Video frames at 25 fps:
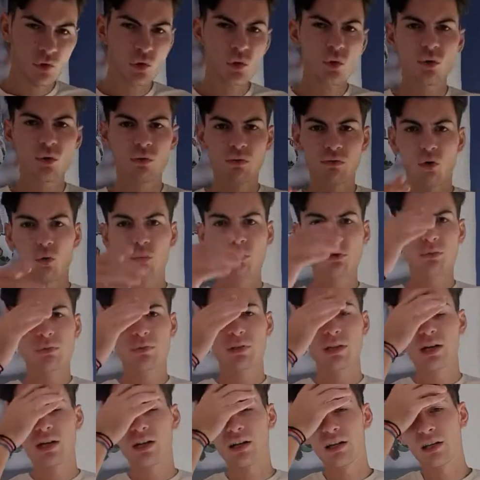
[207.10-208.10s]
Und warum ich mir
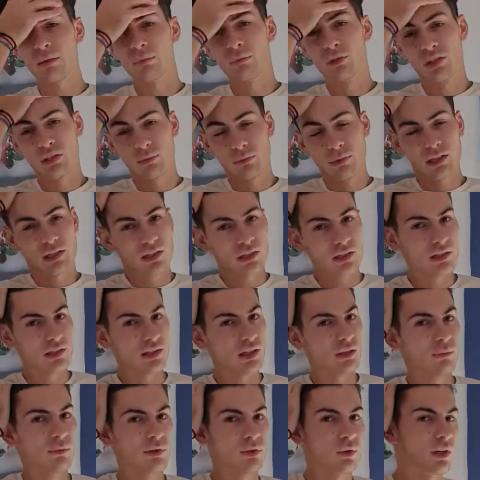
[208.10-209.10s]
die Haare eben nicht gemacht hatte, ich
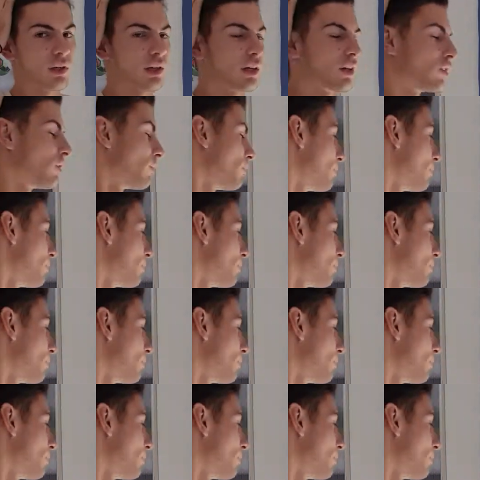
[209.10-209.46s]
dachte mir so, ja komm,